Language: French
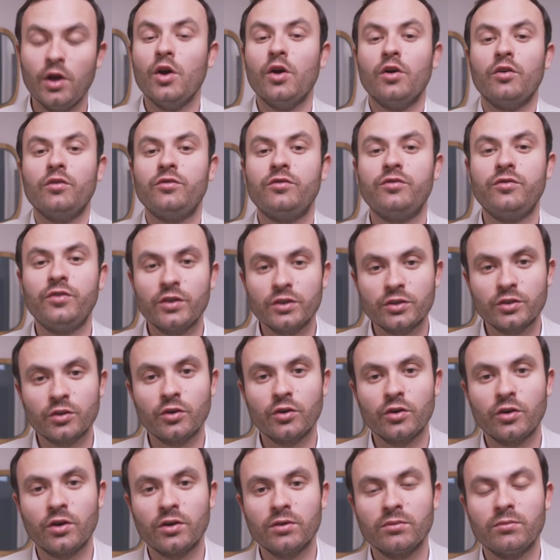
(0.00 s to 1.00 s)
votre
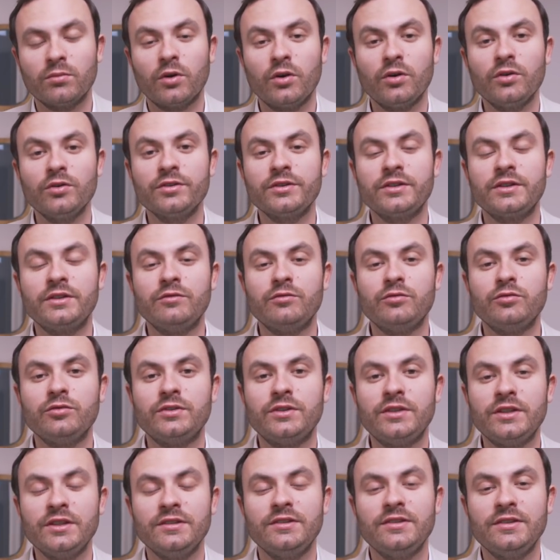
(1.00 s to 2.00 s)
rendement si vous
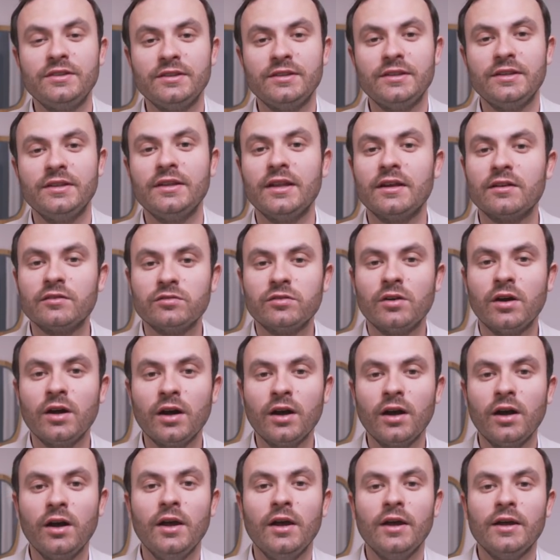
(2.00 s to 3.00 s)
décidez
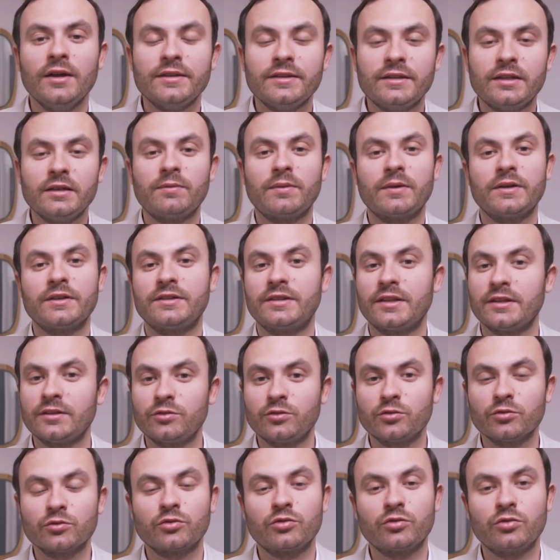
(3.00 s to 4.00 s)
d'avoir des
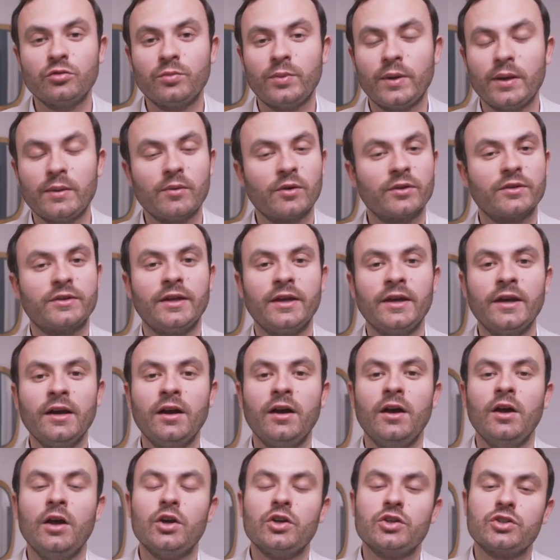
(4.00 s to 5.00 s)
prestations supplémentaires.
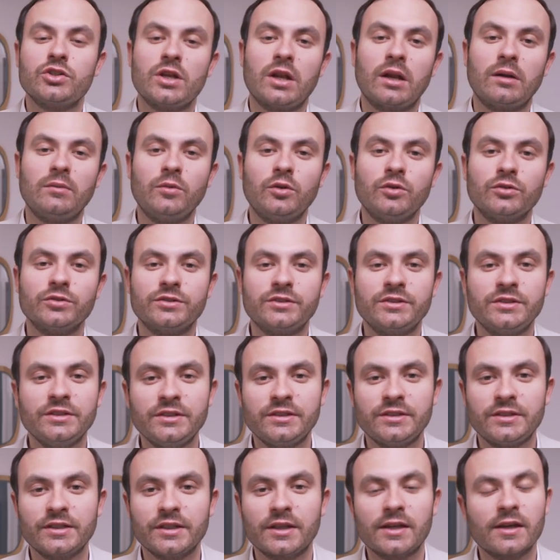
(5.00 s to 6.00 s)
Généralement, on cite
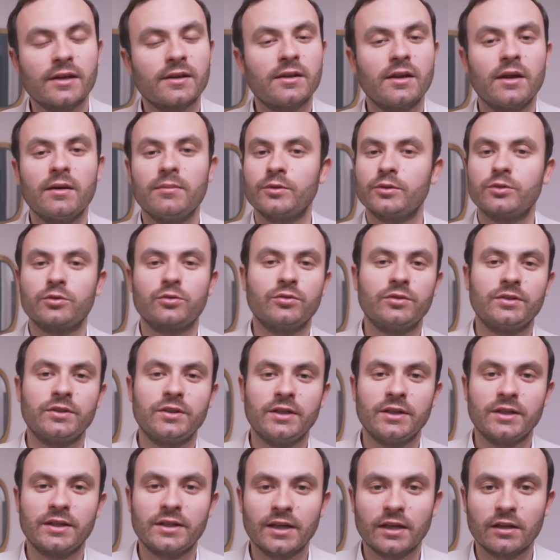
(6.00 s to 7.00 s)
ces quatre-là parce que c'est
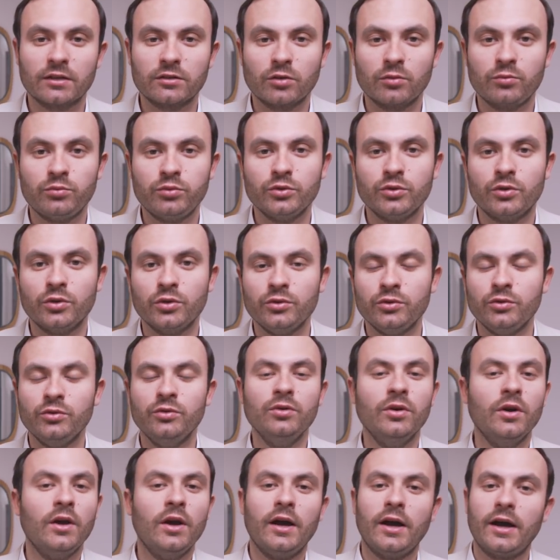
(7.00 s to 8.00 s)
les quatre plus
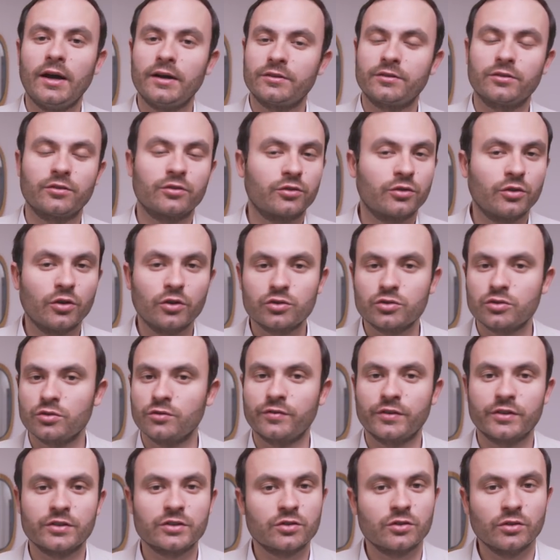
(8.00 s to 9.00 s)
connus, ascenseur,
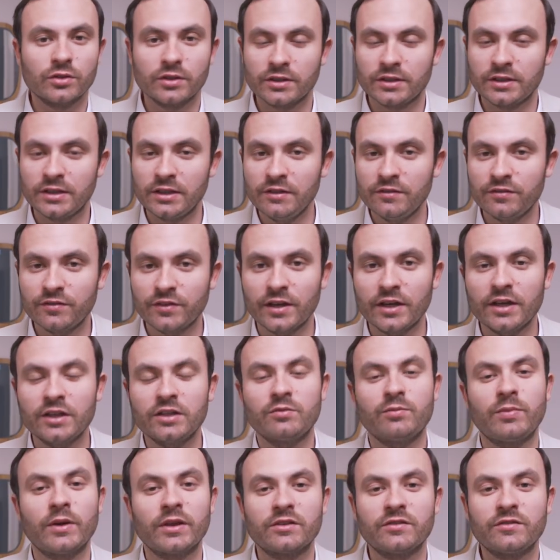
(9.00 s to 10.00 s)
chauffage collectif,
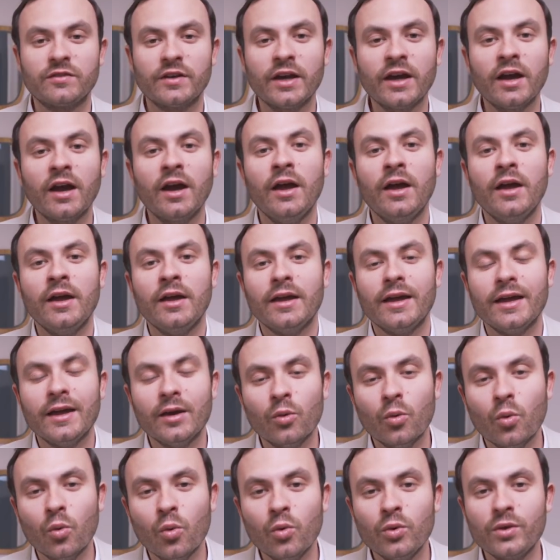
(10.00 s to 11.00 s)
espace vert
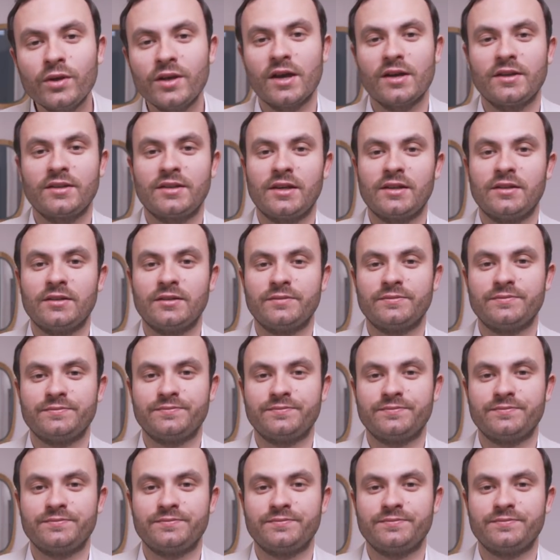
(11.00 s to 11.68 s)
ou gardienne.